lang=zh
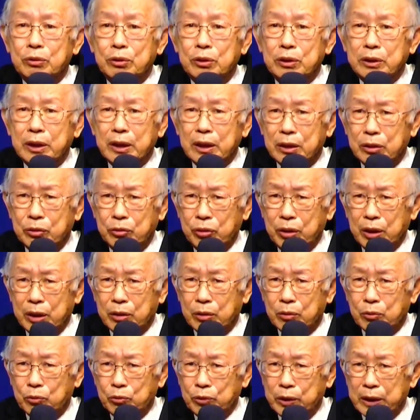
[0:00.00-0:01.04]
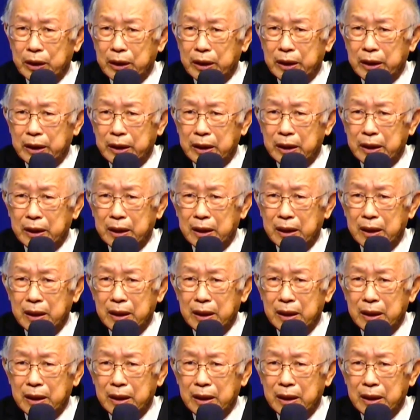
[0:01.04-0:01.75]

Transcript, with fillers: 正确的问题。